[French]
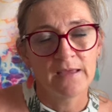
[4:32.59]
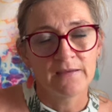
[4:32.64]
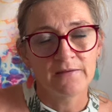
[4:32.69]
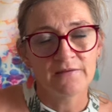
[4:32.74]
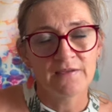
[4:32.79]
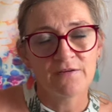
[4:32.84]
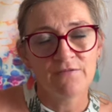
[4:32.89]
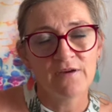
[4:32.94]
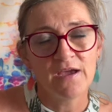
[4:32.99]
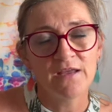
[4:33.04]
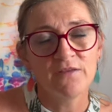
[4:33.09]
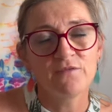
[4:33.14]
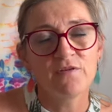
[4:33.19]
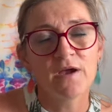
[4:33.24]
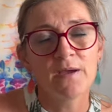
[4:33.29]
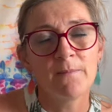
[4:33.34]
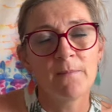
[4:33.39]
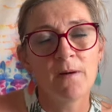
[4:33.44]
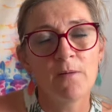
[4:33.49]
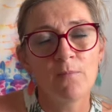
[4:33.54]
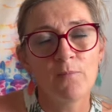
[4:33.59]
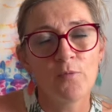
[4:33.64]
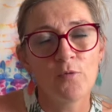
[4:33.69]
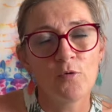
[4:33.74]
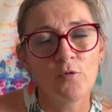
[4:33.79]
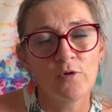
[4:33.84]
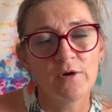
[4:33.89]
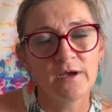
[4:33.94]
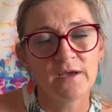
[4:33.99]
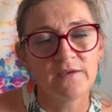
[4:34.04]
Ça va être vraiment
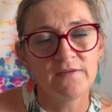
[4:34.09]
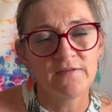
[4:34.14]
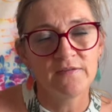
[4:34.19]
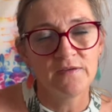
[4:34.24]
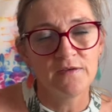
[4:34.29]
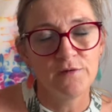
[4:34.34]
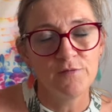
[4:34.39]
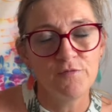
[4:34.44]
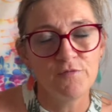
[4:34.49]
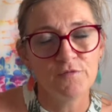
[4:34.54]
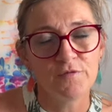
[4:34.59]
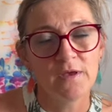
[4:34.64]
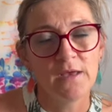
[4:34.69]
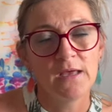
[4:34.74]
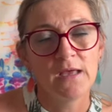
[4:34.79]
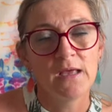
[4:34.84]
progressif.